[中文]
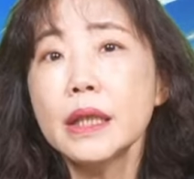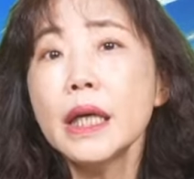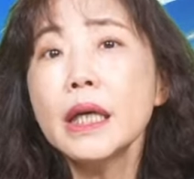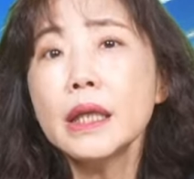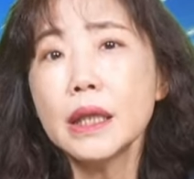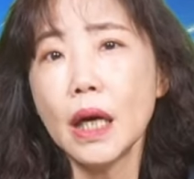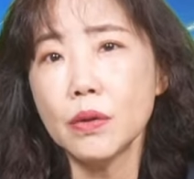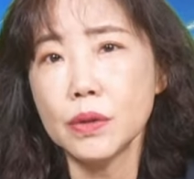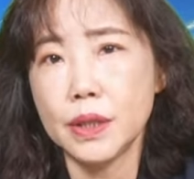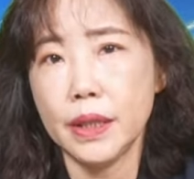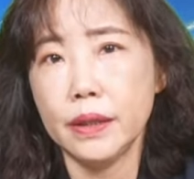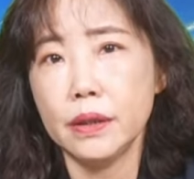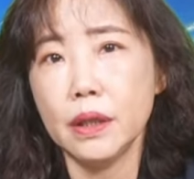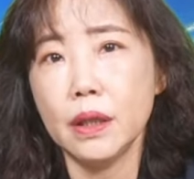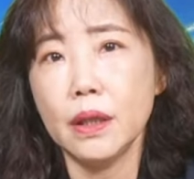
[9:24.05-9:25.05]
更高
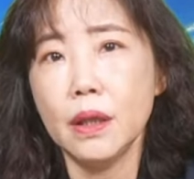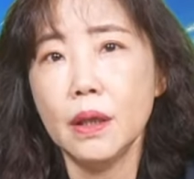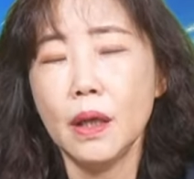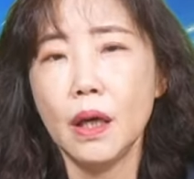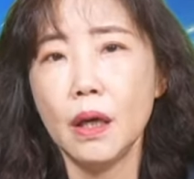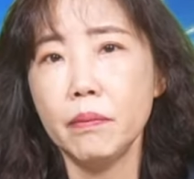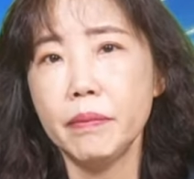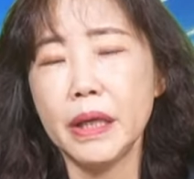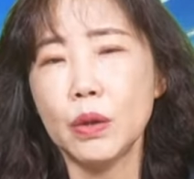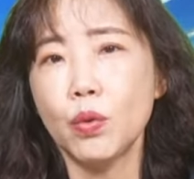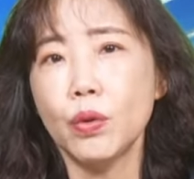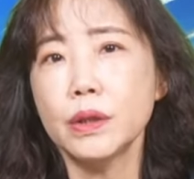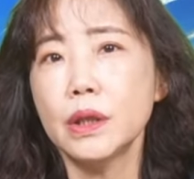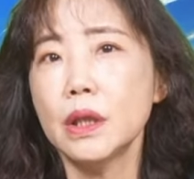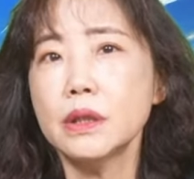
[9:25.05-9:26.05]
层的啊，美
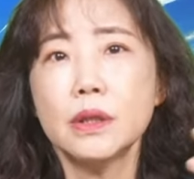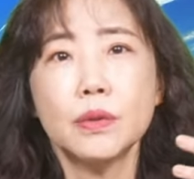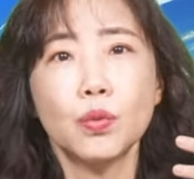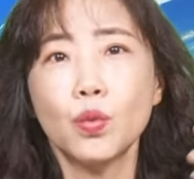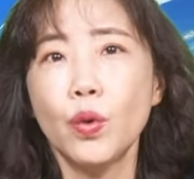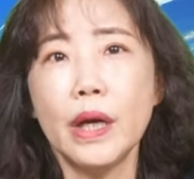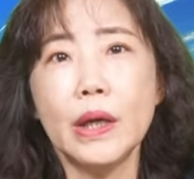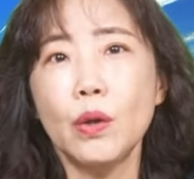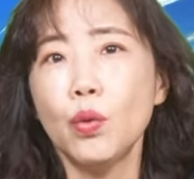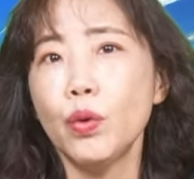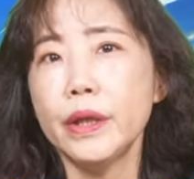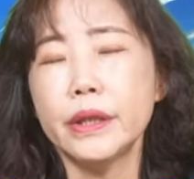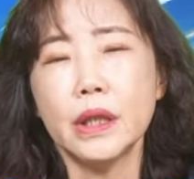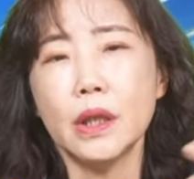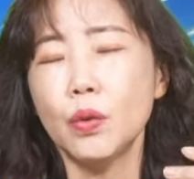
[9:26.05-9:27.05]
国的国安
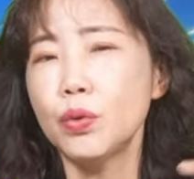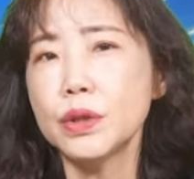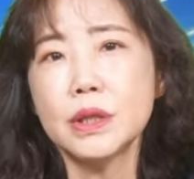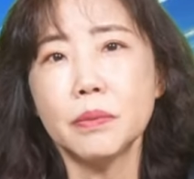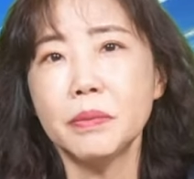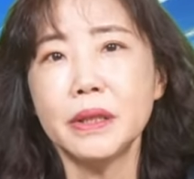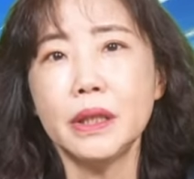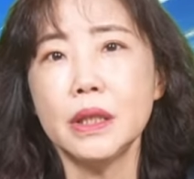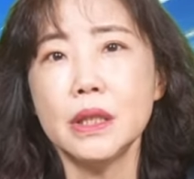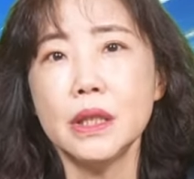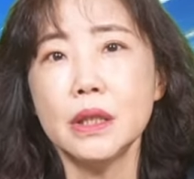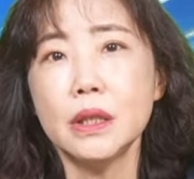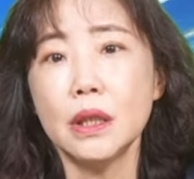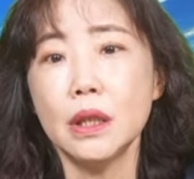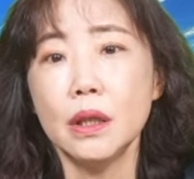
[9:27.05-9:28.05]
会的或者什么体
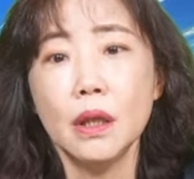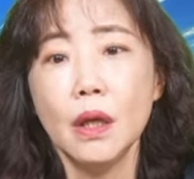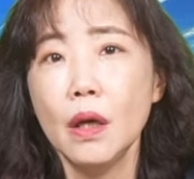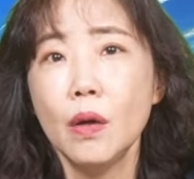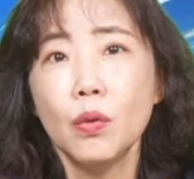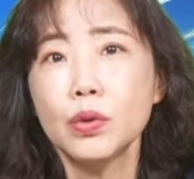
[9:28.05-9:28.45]
系的人，